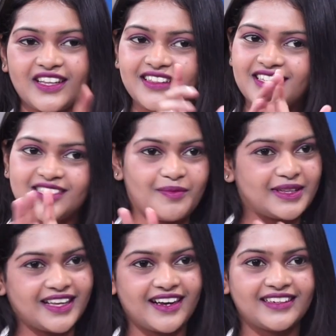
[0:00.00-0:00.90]
అందరు
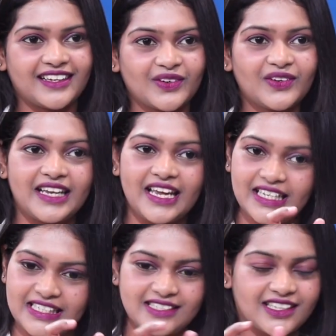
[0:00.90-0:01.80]
సమంత అంటారు
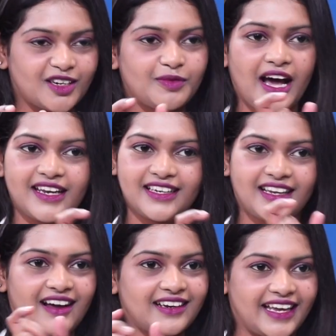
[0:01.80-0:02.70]
నేను లో
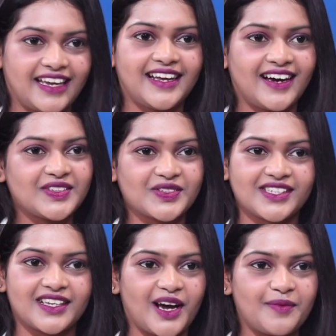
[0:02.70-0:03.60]
అరికా నైనా అని
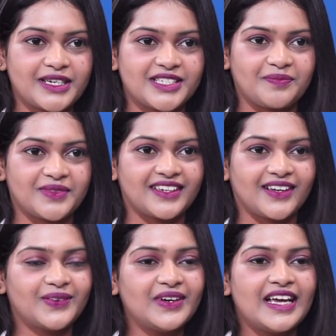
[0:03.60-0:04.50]
చూసాను కాబట్టి
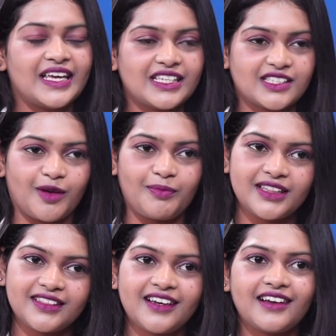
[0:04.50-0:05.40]
చెప్తున్నాను ఈ
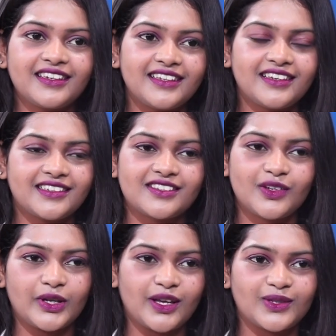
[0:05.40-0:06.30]
సమంత అని
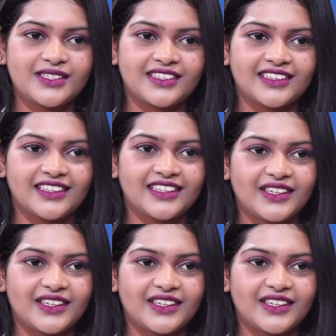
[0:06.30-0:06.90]
అసలు ఎలా వచ్చింది